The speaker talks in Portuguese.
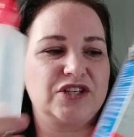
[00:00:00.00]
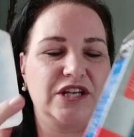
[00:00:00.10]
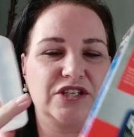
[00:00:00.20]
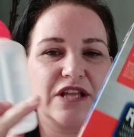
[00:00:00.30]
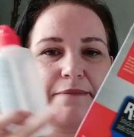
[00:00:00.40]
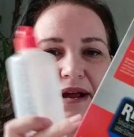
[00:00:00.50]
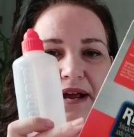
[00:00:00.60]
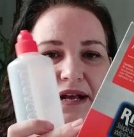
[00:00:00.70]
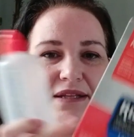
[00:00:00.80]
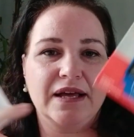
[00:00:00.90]
gente, da
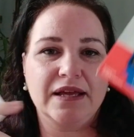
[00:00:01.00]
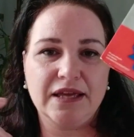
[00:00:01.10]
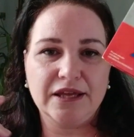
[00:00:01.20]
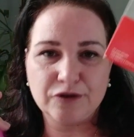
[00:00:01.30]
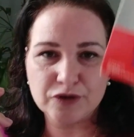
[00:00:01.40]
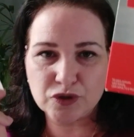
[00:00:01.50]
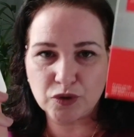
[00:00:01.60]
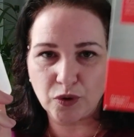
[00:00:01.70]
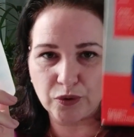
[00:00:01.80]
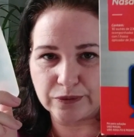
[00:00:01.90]
marca da
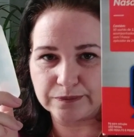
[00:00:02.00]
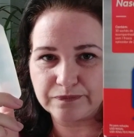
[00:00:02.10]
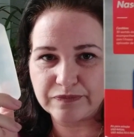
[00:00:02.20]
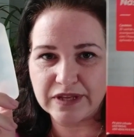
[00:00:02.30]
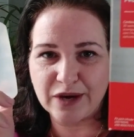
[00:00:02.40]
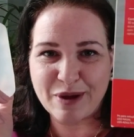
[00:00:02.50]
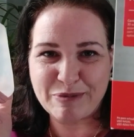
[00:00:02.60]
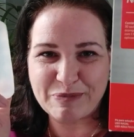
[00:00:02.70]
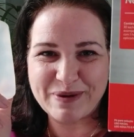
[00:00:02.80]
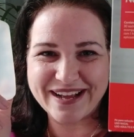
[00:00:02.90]
Rinossoro. Não é
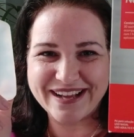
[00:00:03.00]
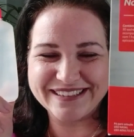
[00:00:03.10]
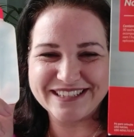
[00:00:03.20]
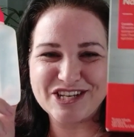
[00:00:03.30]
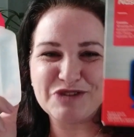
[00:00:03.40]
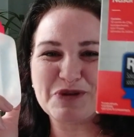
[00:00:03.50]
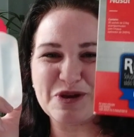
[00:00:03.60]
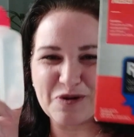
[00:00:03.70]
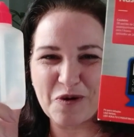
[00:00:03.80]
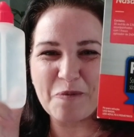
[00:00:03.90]
propaganda, gente, porque
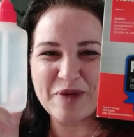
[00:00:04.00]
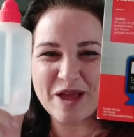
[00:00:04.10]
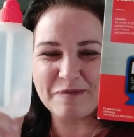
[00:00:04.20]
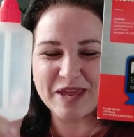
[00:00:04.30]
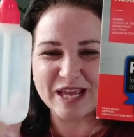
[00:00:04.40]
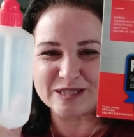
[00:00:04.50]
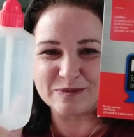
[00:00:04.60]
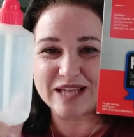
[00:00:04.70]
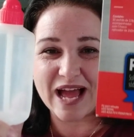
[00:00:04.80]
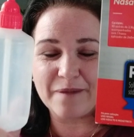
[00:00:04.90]
eu comprei mesmo,
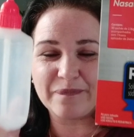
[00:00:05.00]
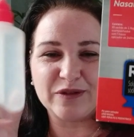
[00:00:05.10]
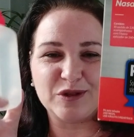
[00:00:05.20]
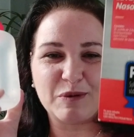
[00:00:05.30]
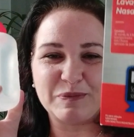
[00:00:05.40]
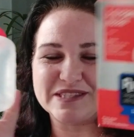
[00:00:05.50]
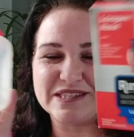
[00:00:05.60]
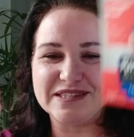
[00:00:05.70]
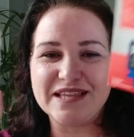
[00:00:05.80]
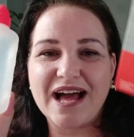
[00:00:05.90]
tá? Eu dei uma
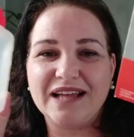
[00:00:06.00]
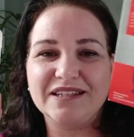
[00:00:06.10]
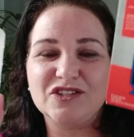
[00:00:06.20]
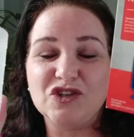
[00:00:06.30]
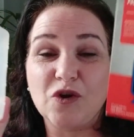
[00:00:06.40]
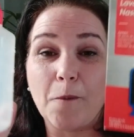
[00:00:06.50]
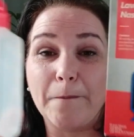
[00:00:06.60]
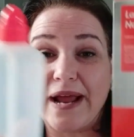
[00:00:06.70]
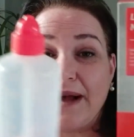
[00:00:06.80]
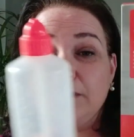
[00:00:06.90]
pesquisada antes de
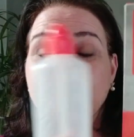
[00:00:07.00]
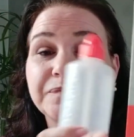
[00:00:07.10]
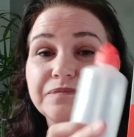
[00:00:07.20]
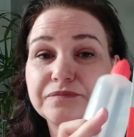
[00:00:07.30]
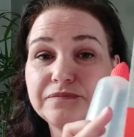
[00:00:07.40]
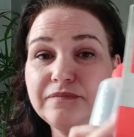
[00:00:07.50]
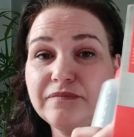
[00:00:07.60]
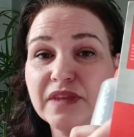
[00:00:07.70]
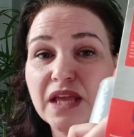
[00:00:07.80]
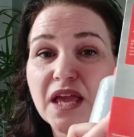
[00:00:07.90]
comprar.
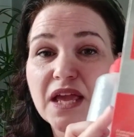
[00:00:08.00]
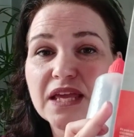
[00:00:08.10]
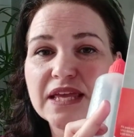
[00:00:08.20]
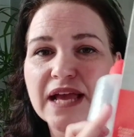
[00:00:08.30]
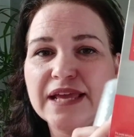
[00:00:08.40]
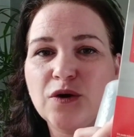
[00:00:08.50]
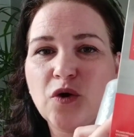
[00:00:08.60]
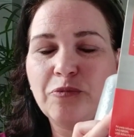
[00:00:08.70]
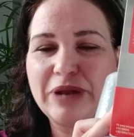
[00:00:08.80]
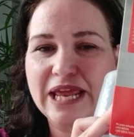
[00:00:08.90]
E aí eu
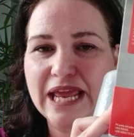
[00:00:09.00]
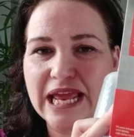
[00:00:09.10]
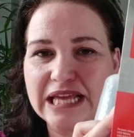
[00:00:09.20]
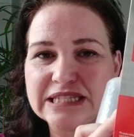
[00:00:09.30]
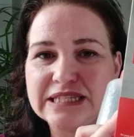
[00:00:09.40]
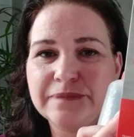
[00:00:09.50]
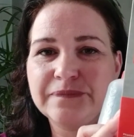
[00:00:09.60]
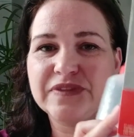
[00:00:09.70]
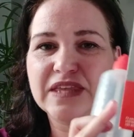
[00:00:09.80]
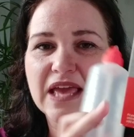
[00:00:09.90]
comprei
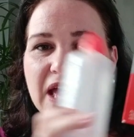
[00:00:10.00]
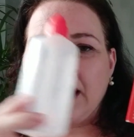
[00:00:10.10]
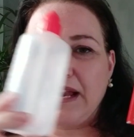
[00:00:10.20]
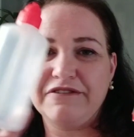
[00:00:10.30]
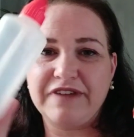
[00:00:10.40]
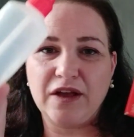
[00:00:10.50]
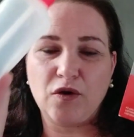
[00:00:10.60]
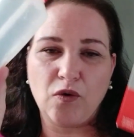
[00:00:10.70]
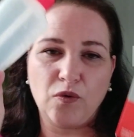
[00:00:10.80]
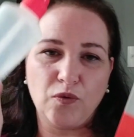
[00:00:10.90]
esse, que é, ele vem
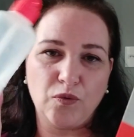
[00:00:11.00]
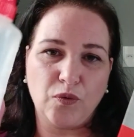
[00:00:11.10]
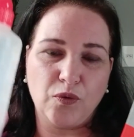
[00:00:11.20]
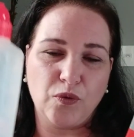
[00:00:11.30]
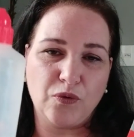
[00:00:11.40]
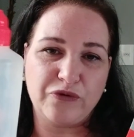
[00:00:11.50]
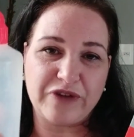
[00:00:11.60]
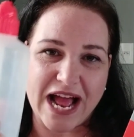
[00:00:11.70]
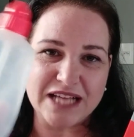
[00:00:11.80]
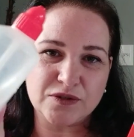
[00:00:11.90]
com o
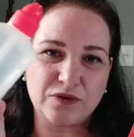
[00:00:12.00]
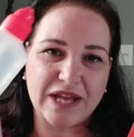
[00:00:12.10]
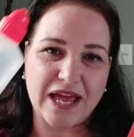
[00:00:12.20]
frasco,